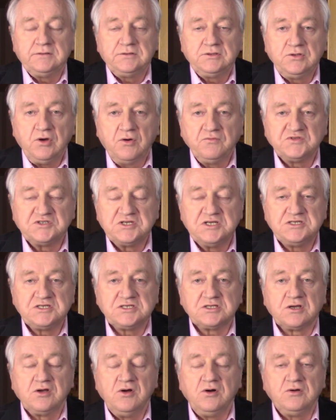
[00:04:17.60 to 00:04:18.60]
To
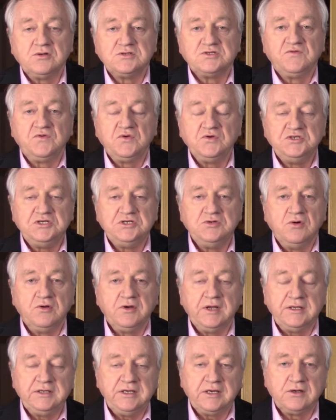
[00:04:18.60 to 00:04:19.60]
wszystko zwróciło
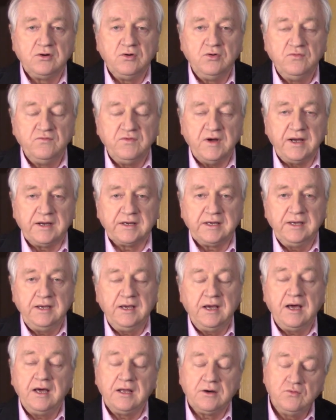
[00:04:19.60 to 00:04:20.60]
na niego
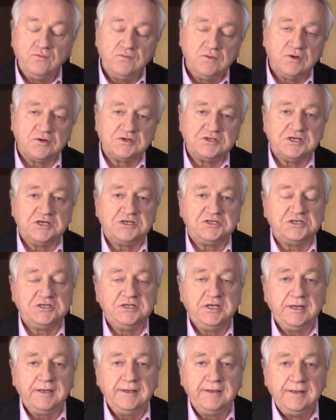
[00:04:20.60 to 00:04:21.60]
uwagę, a
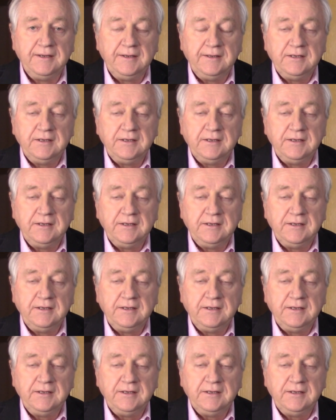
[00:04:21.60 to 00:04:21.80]
równocześnie